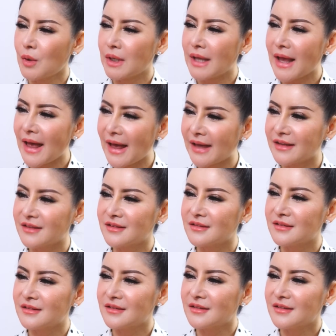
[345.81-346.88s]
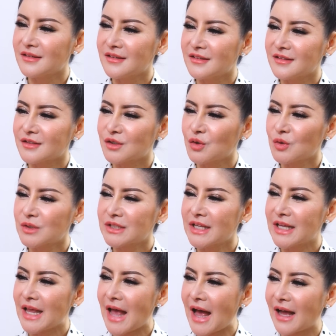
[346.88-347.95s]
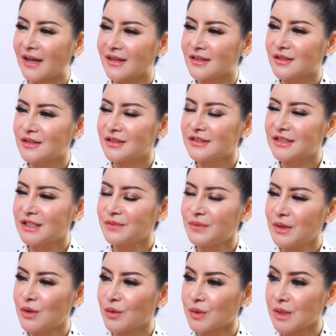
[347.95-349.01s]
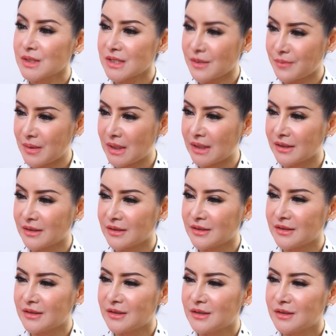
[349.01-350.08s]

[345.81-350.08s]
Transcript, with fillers: ผลงานค่ะทุกสิ่งอย่างค่ะที่เป็นดรเซปิงใช่